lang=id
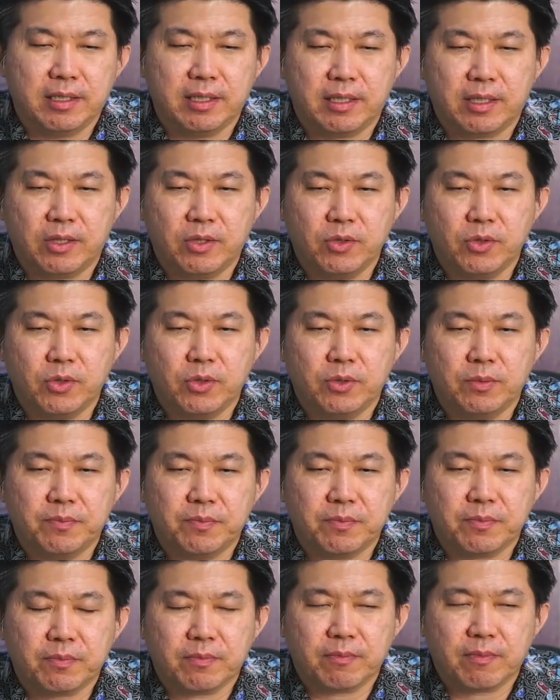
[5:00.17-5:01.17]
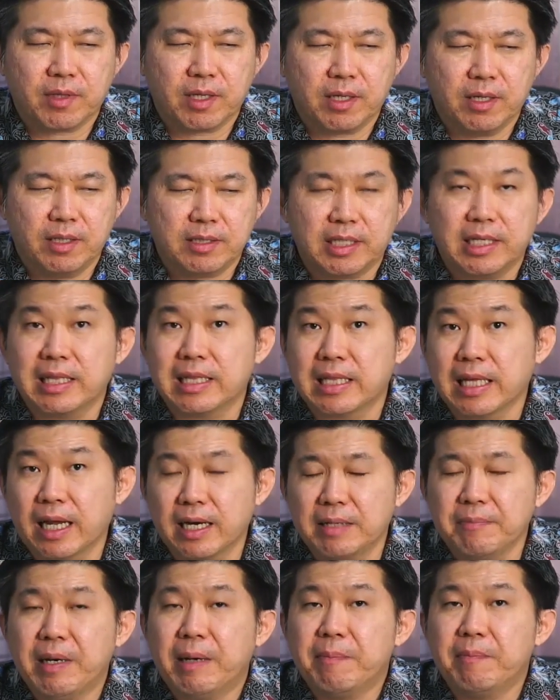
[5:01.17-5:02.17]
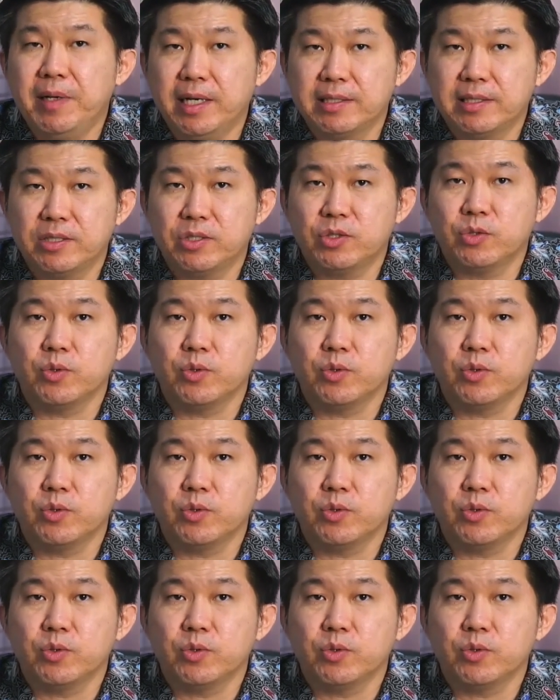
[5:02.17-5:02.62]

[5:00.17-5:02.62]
itu ya, sekitar 15